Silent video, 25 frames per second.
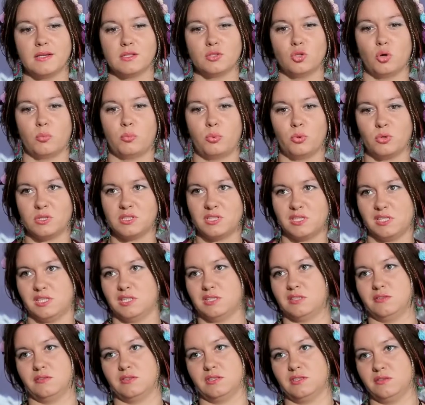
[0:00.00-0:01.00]
Но после
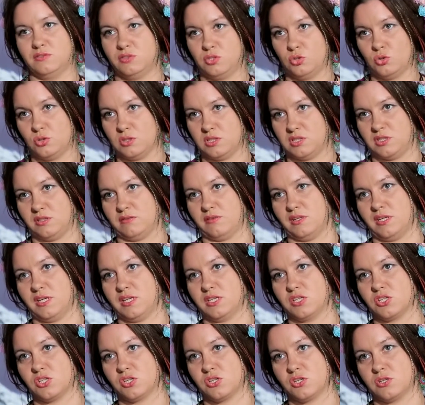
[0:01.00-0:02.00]
этого ты все
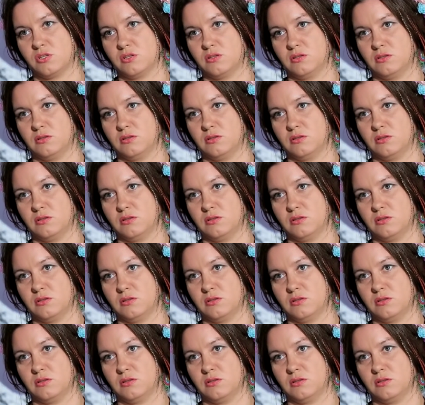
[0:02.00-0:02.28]
оставляешь.